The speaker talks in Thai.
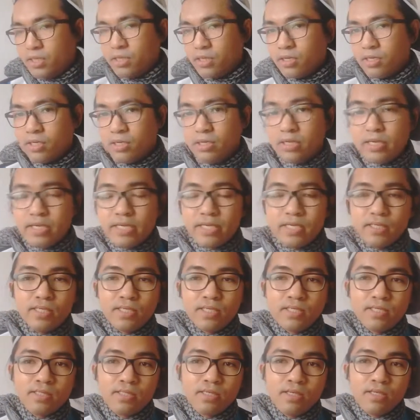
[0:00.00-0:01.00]
ก็เลย
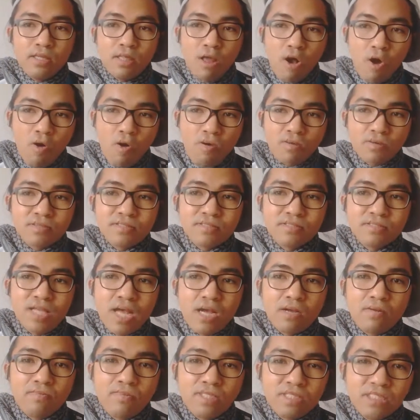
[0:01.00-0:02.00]
ลองสั่ง
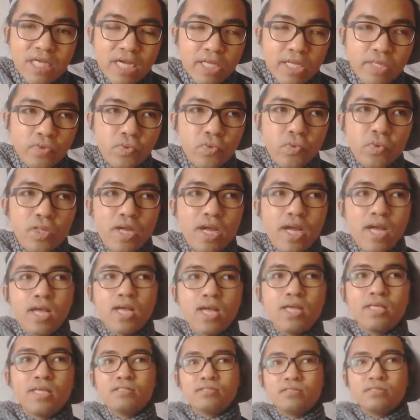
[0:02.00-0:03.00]
มาใช้ดูนะคะ
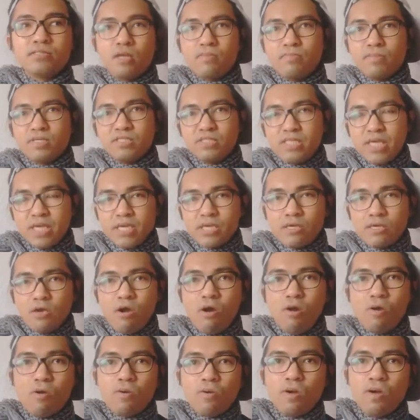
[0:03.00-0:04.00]
สั่งมาใช้ก็
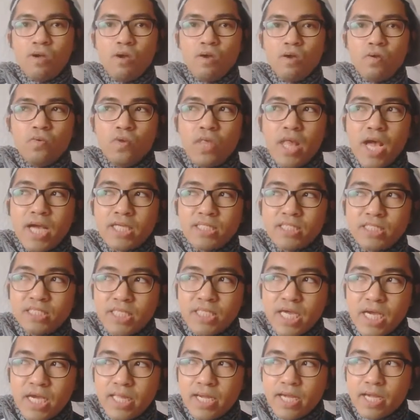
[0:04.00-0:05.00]
เวลาที่ใช้
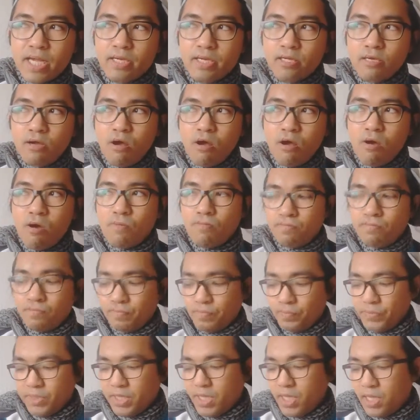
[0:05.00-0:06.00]
นะคะก็
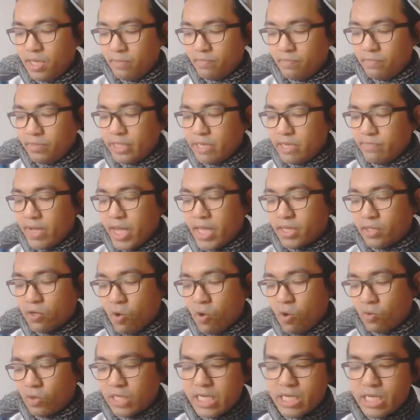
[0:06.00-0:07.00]
ปริมาณของ
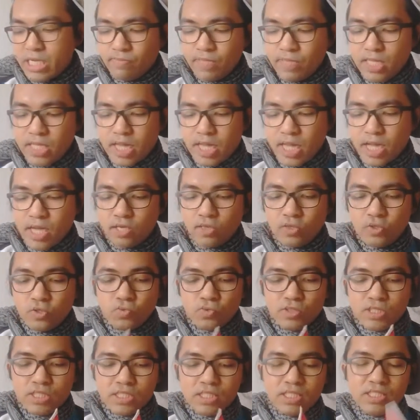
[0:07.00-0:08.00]
ครีมนี้นะคะก็อยู่
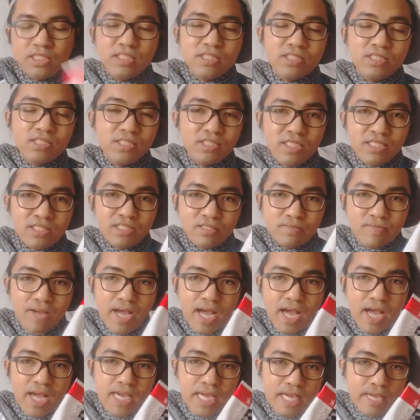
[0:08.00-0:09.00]
ที่
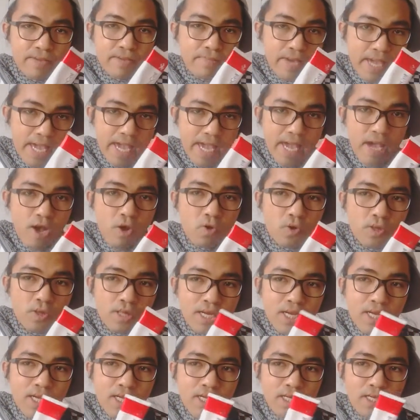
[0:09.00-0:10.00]
75 ml นะ
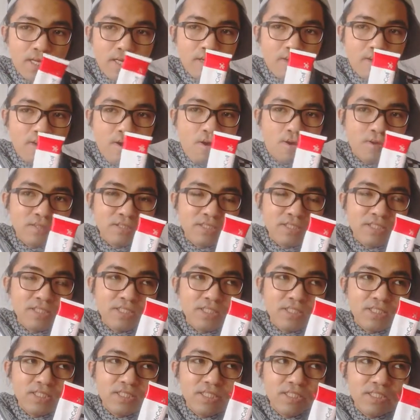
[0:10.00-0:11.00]
คะก็
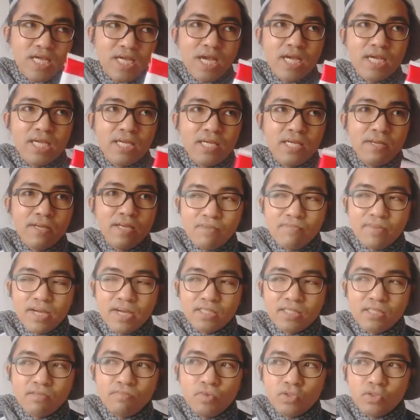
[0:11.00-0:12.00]
ใช้
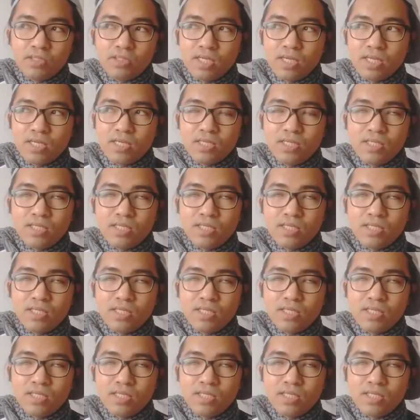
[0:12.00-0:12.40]
ทั้งหมดเนี่ย